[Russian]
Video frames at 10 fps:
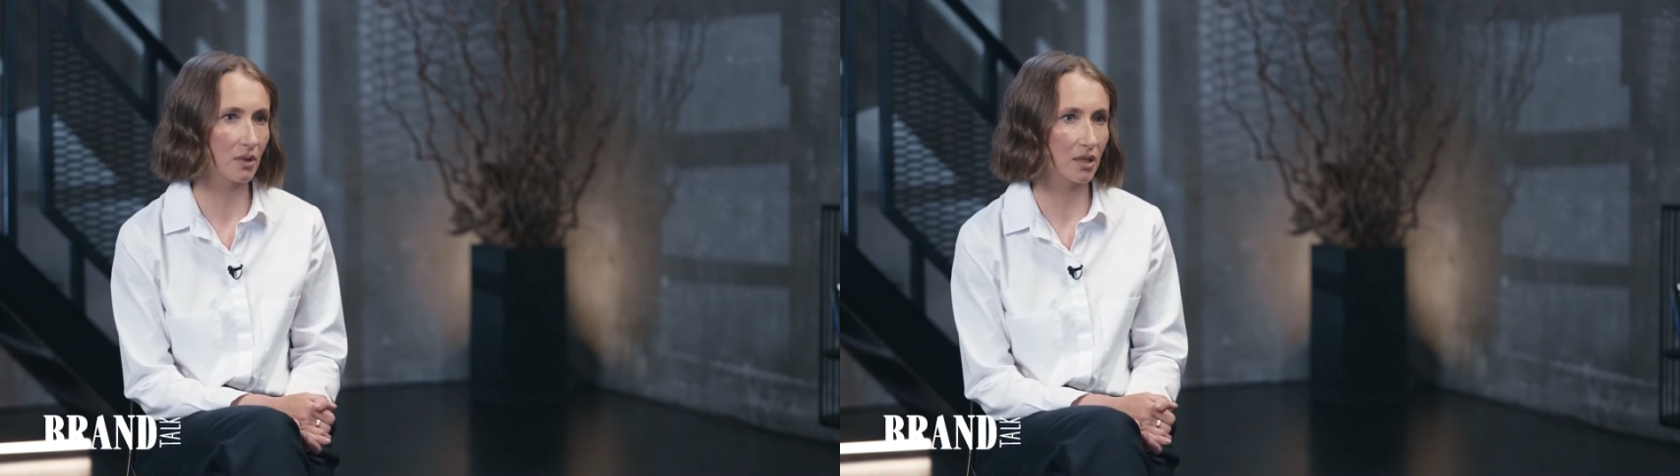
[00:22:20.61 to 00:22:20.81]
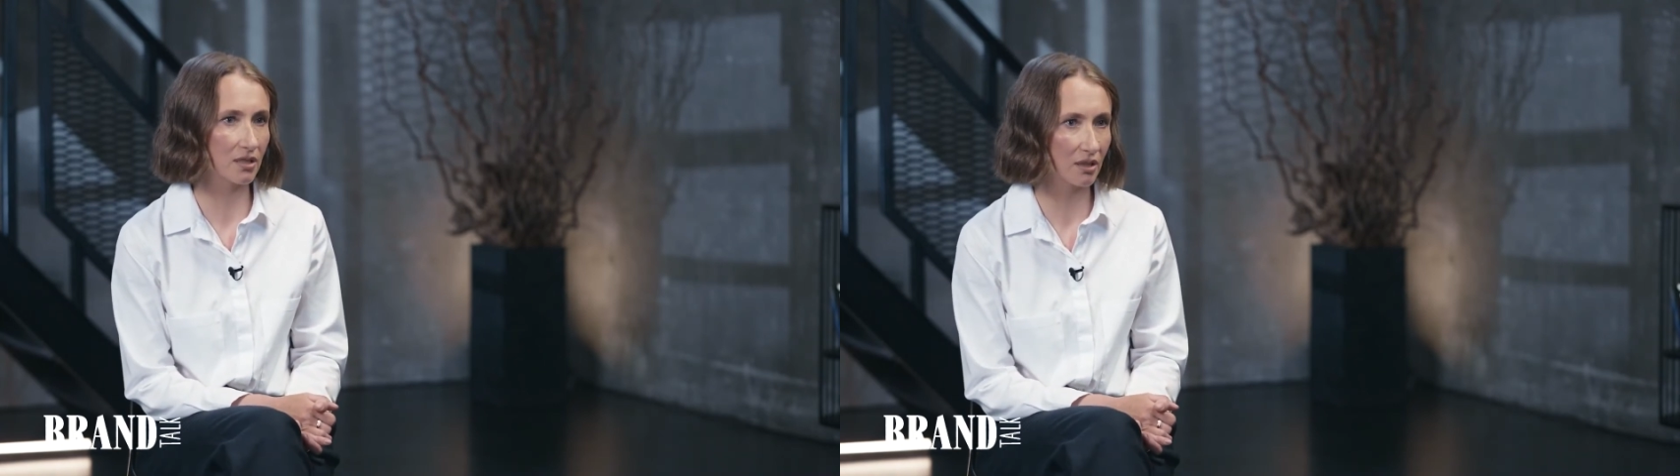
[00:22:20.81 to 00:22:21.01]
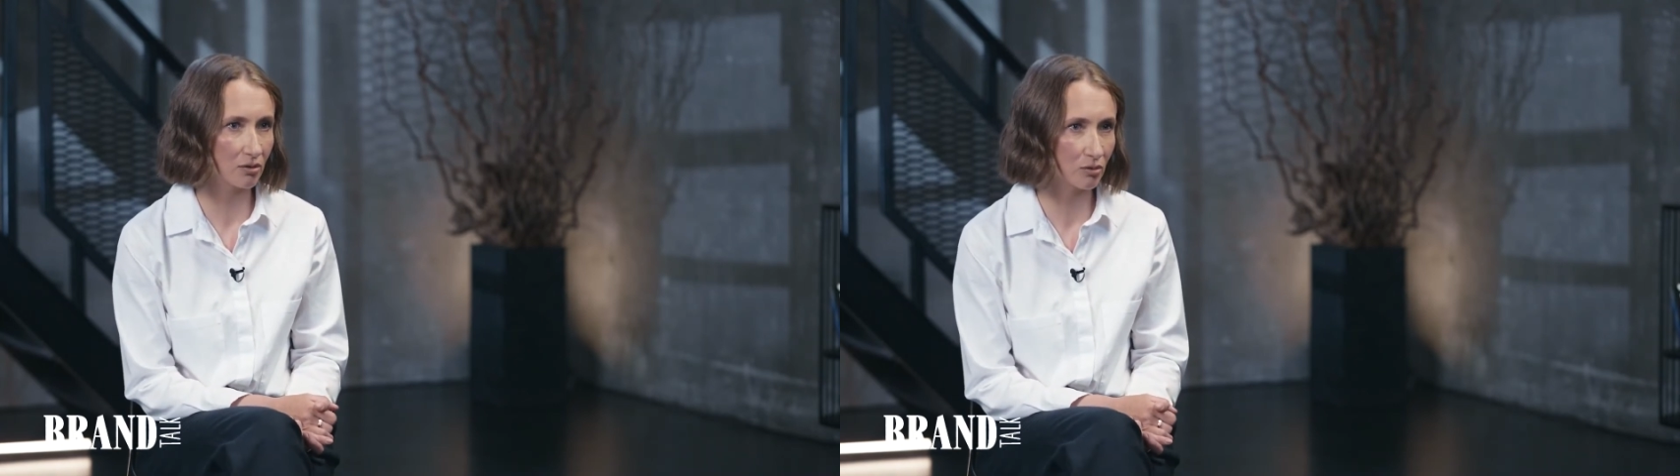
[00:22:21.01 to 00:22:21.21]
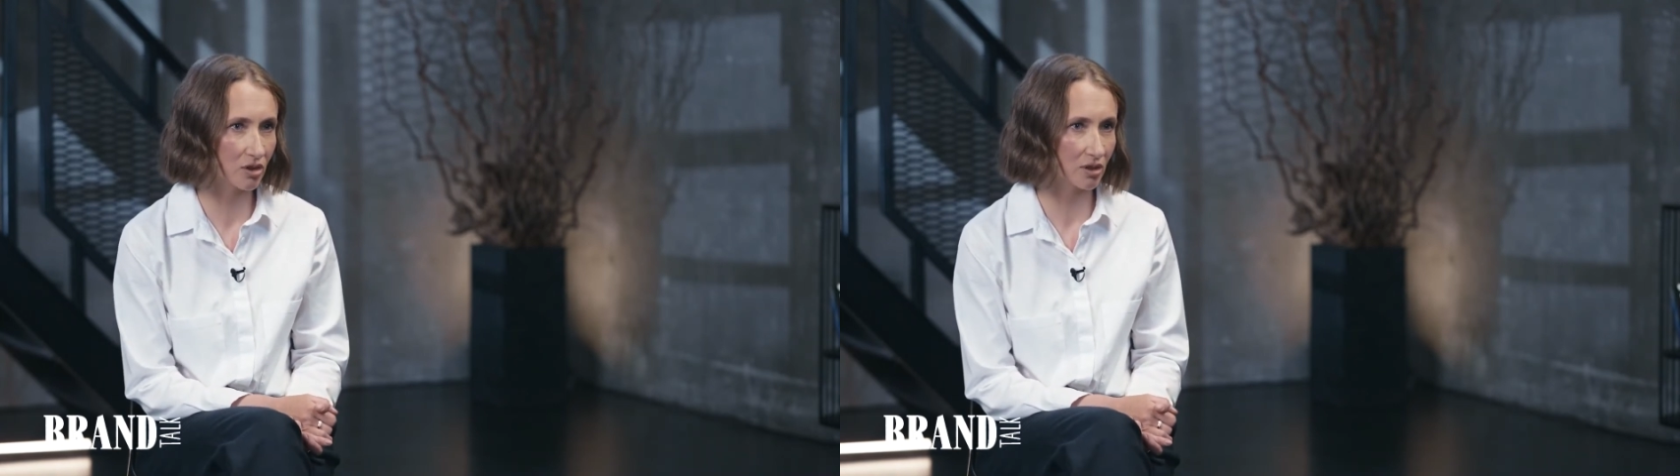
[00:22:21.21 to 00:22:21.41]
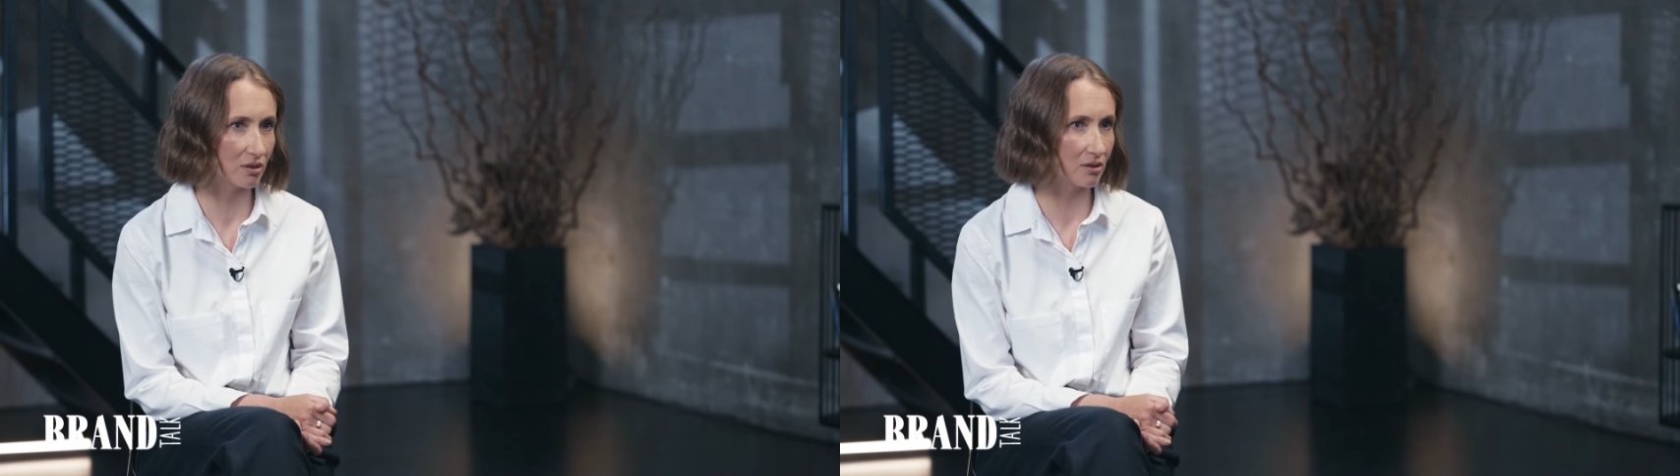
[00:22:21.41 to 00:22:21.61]

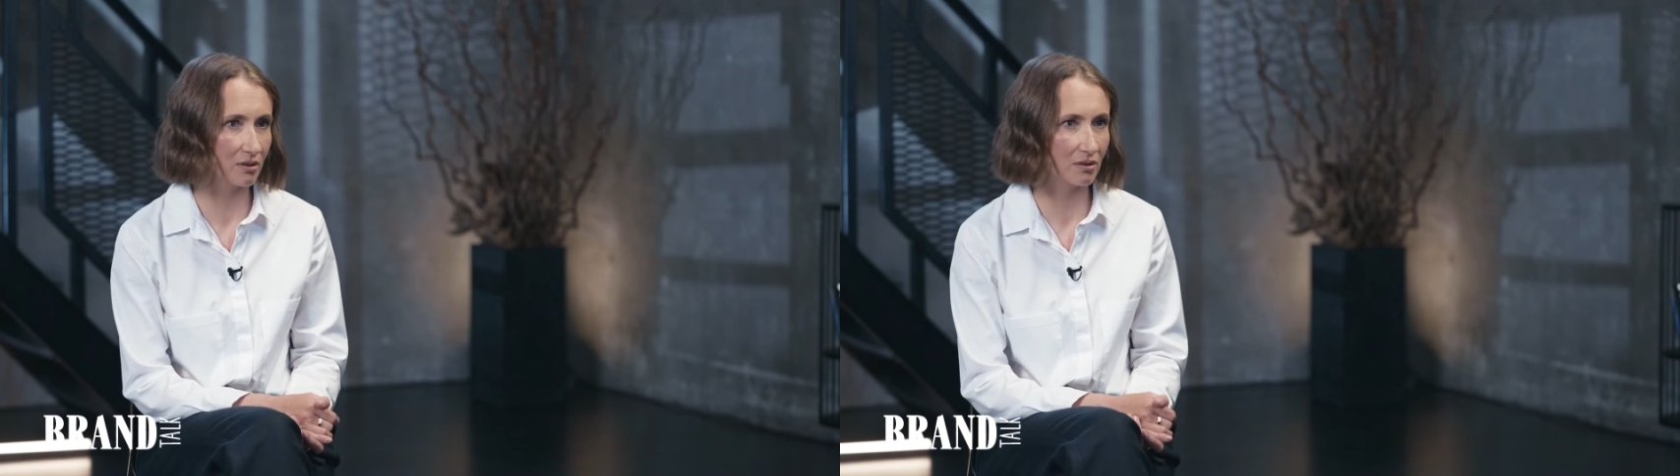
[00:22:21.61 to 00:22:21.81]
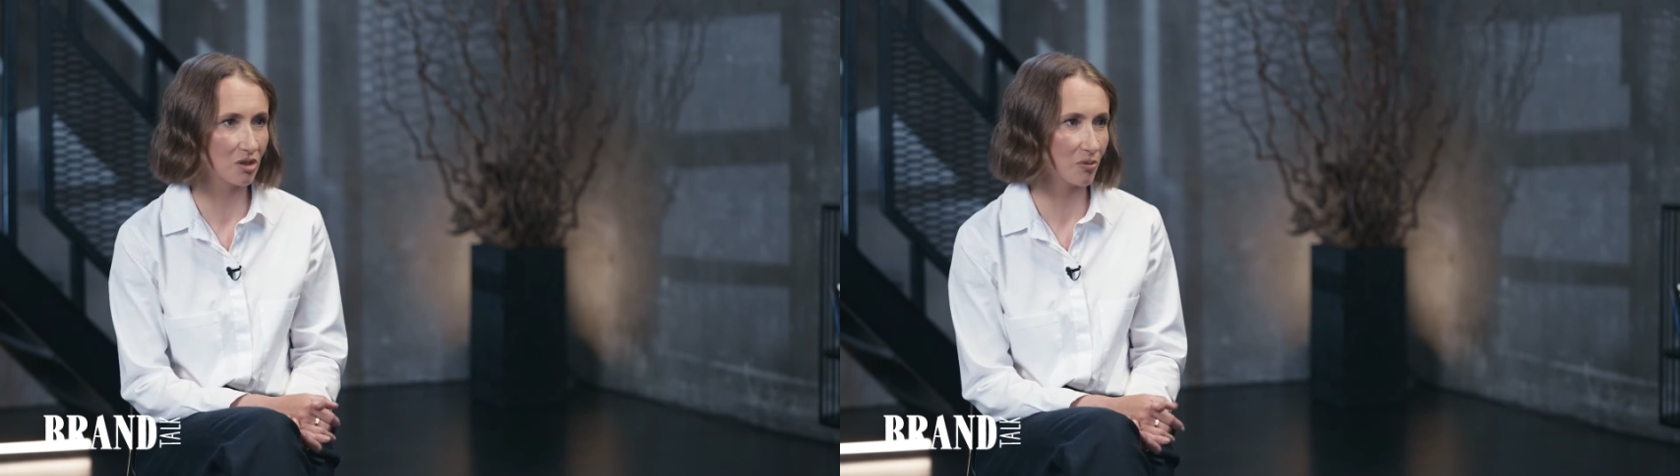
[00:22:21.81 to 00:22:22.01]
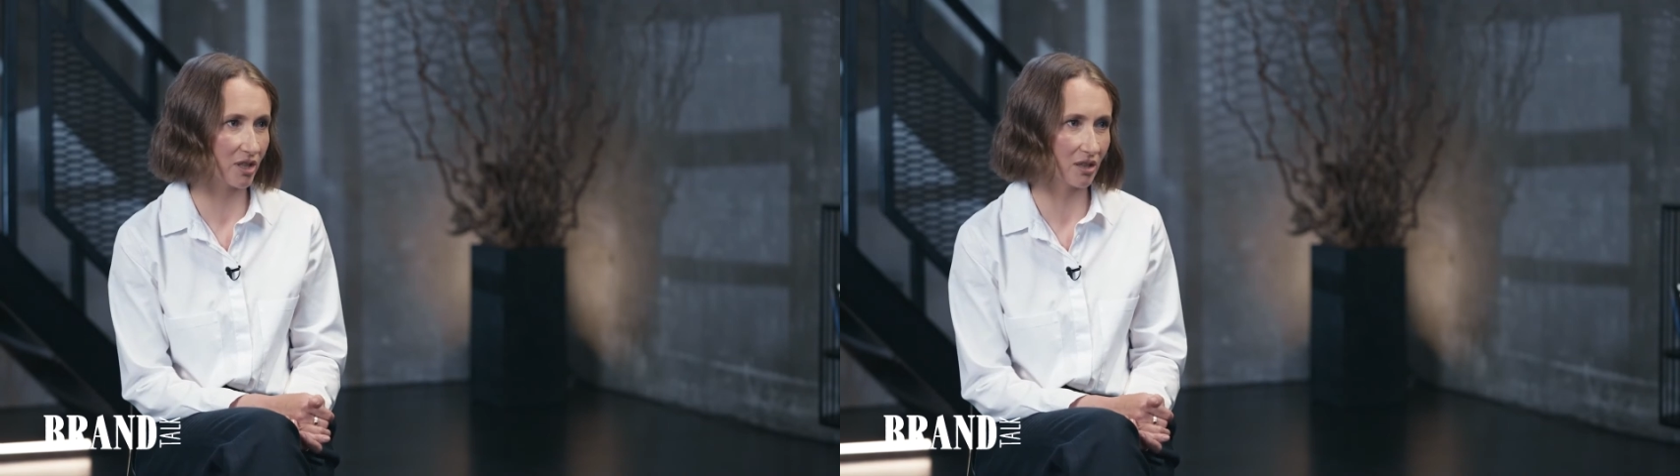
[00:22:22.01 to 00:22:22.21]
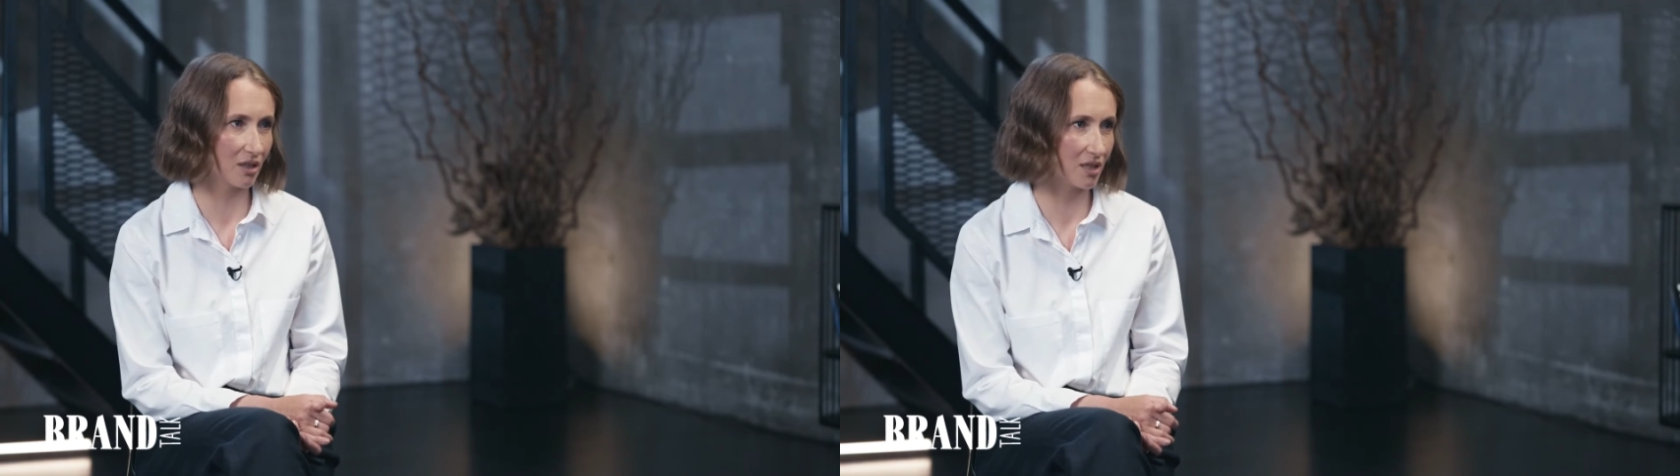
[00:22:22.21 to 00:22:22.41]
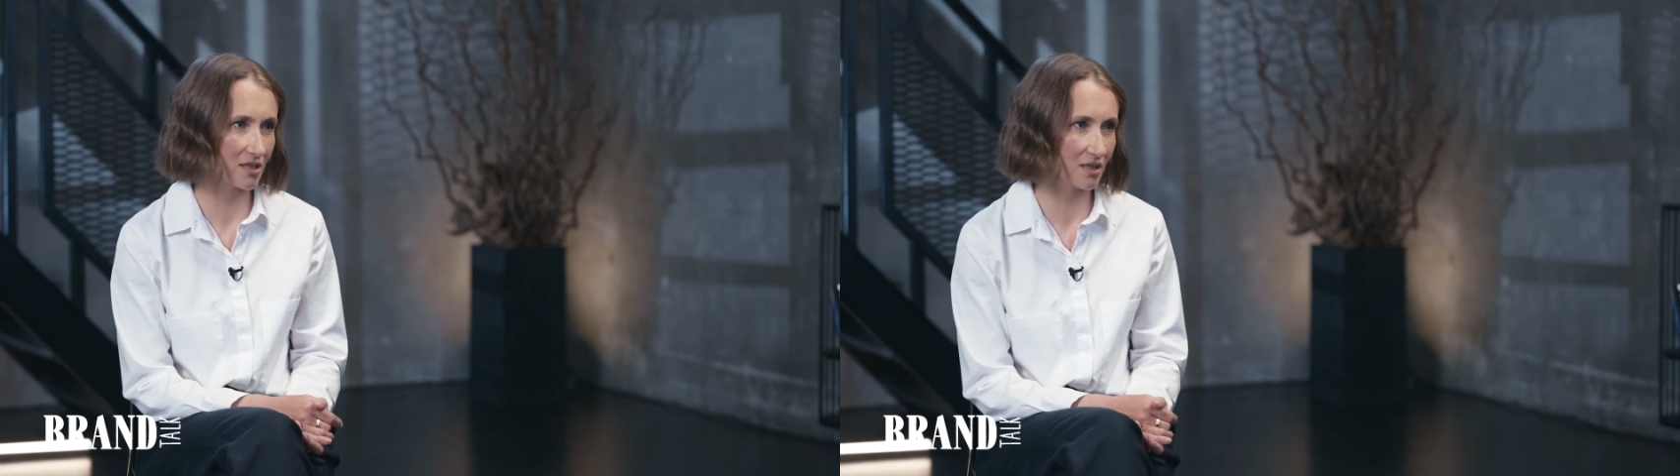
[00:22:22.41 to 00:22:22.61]
остаются, несмотря
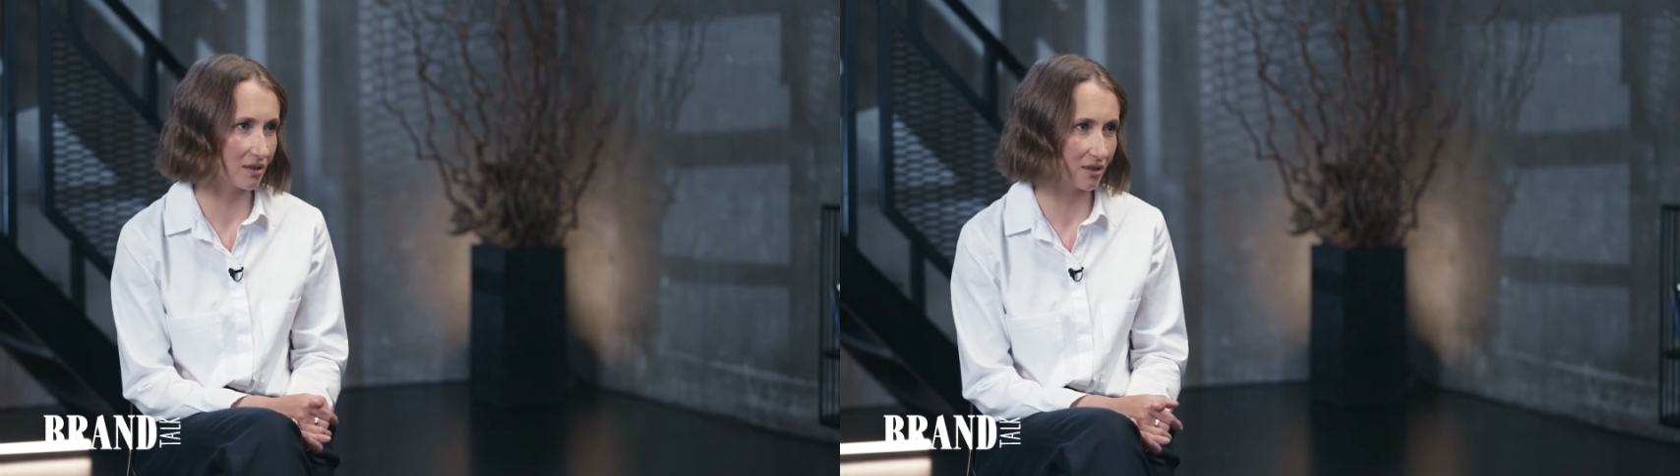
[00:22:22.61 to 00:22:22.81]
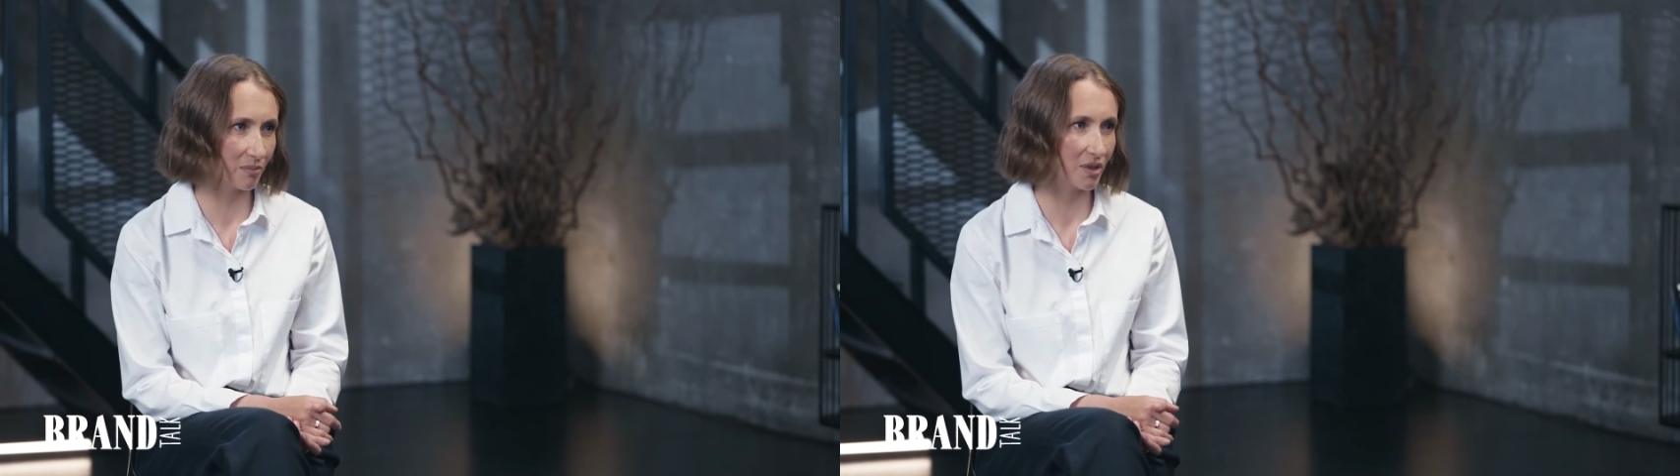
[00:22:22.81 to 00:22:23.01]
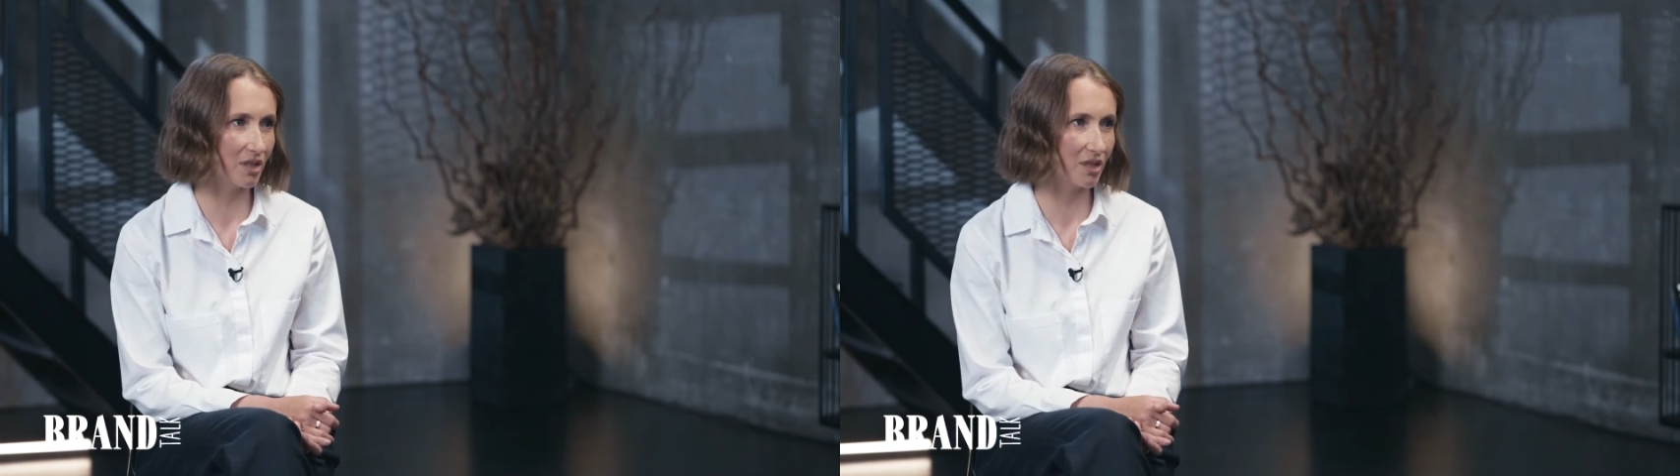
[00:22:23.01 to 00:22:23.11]
на разные там,